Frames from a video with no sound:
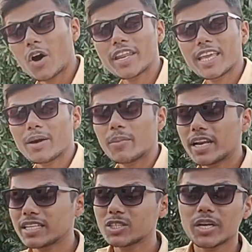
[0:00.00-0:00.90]
और ये
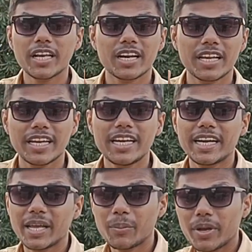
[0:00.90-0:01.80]
हमारे जो एक
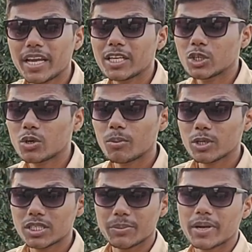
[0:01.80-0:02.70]
रंगीन टेप है जो हम
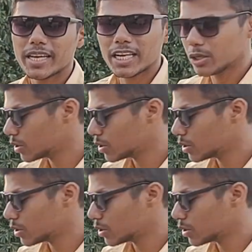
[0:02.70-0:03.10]
लोग चिपकाने के